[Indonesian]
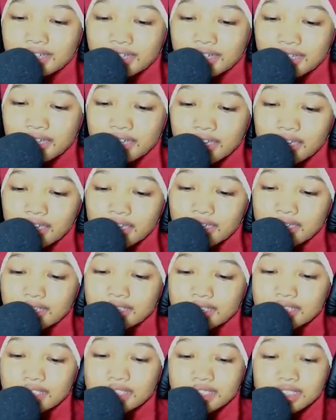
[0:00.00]
okay,
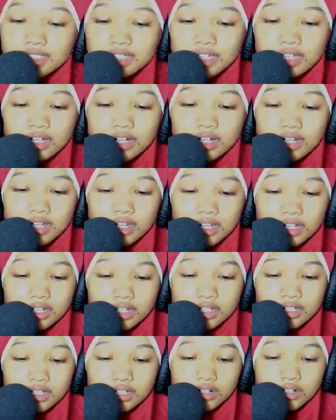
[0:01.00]

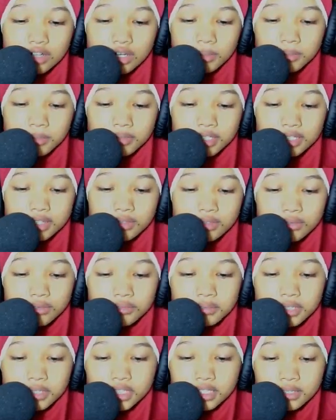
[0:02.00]
sekarang kalau upgrade
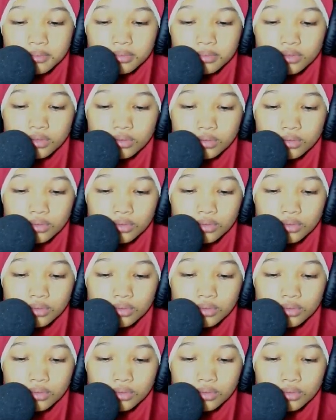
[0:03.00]
rumah ini butuh